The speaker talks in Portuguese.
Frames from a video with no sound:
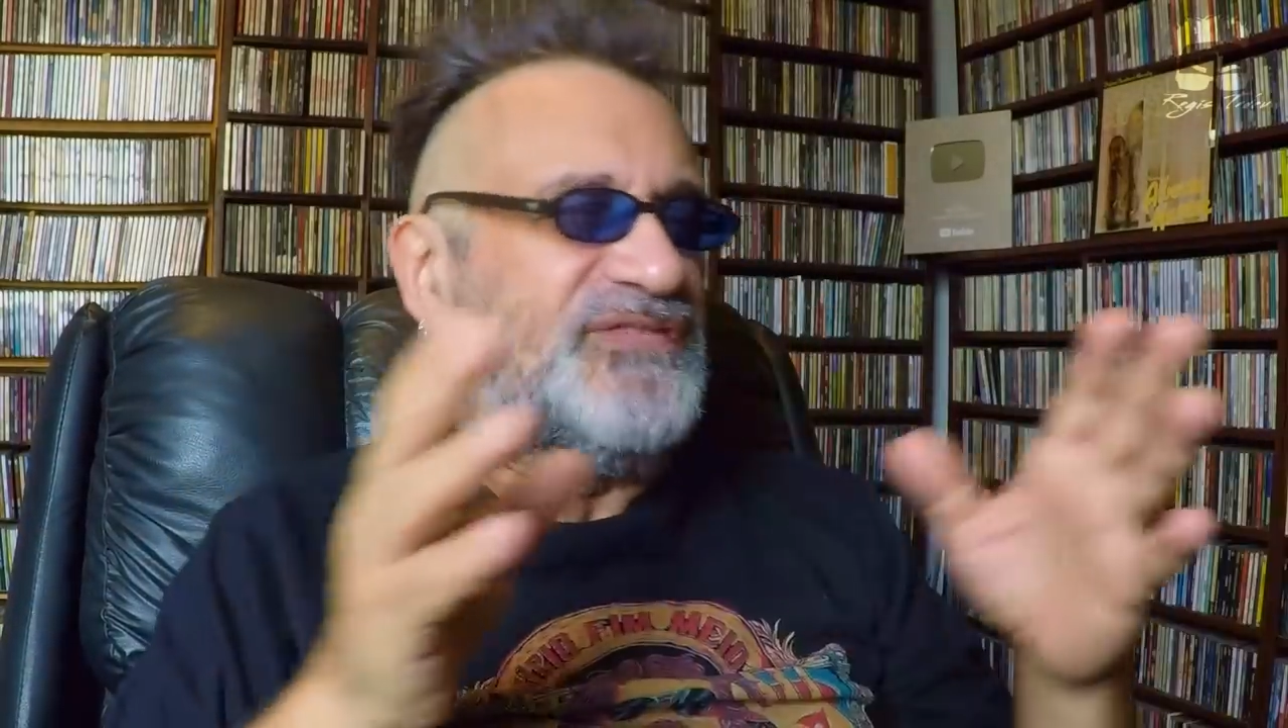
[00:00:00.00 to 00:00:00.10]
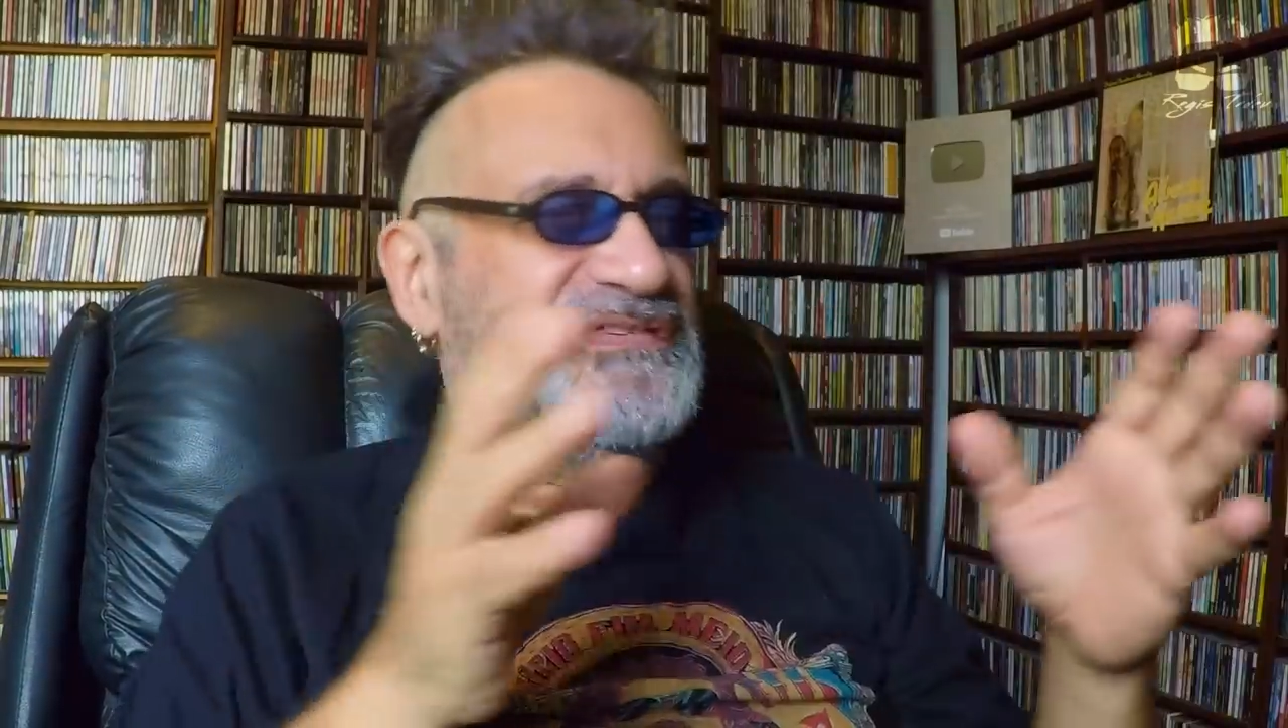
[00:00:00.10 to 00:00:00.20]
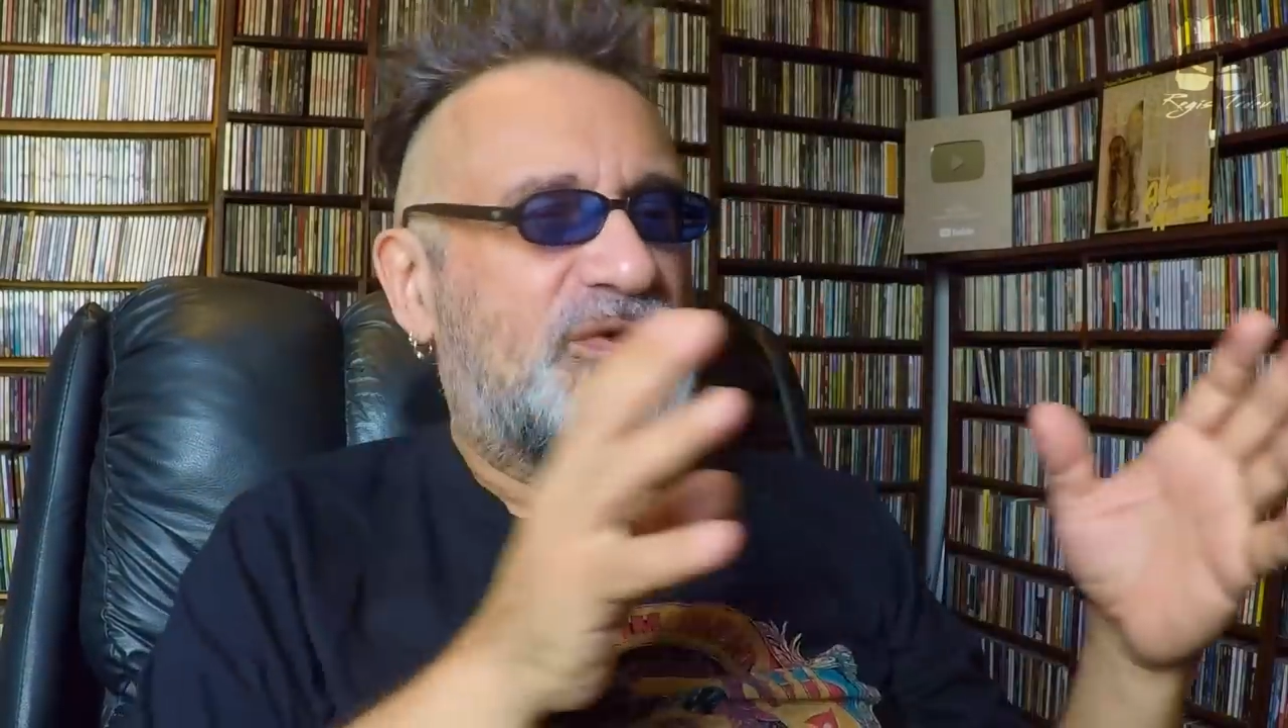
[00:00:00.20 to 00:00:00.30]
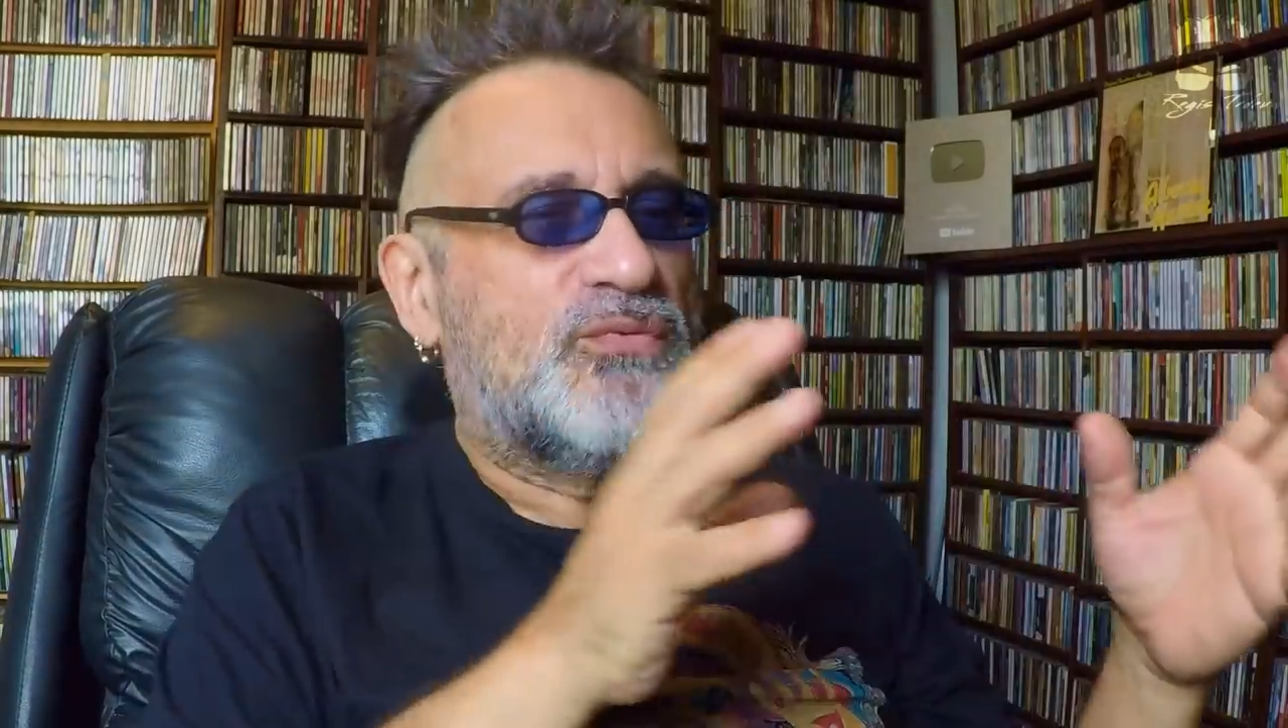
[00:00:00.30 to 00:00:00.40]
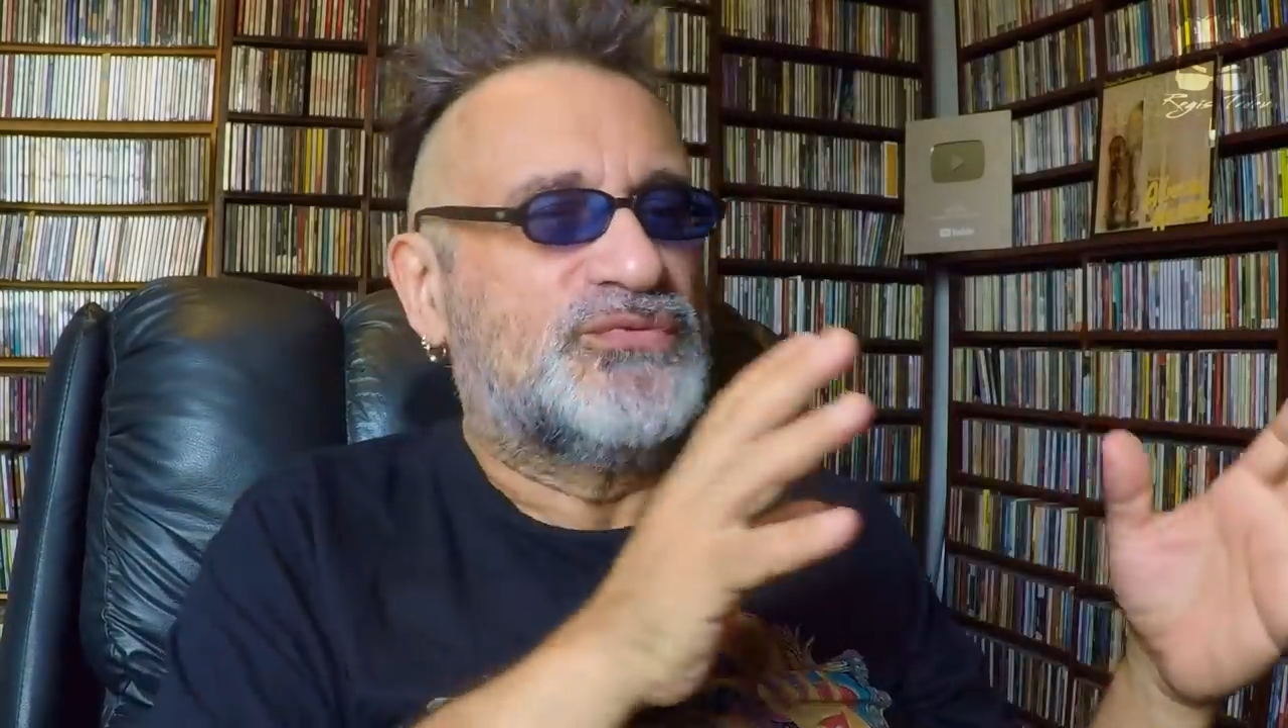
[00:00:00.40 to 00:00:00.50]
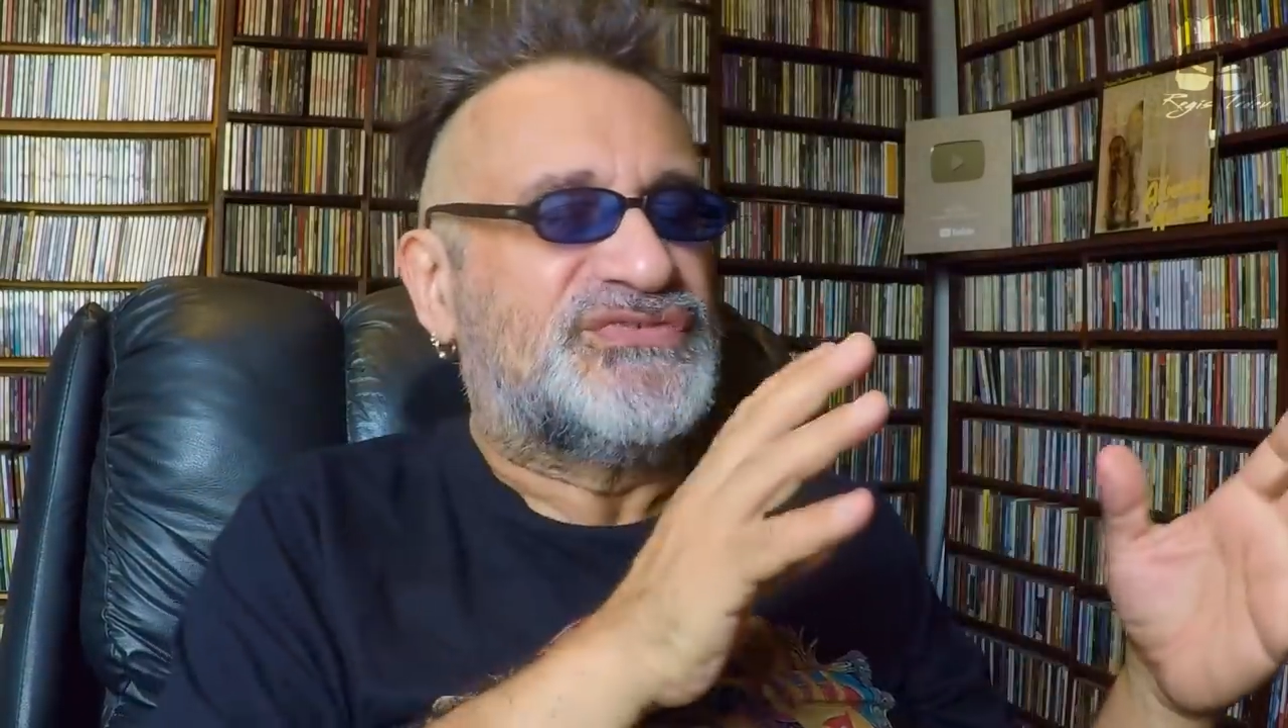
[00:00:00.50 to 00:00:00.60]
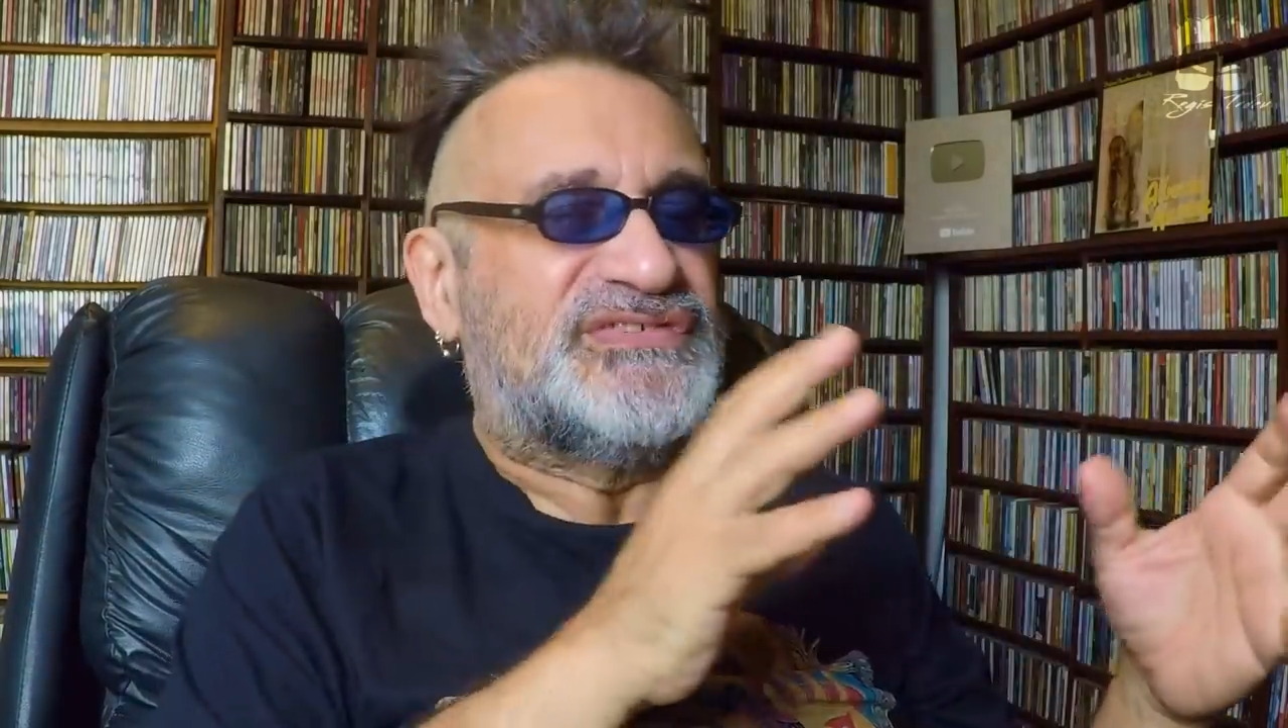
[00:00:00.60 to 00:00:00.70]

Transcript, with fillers: fazia alguns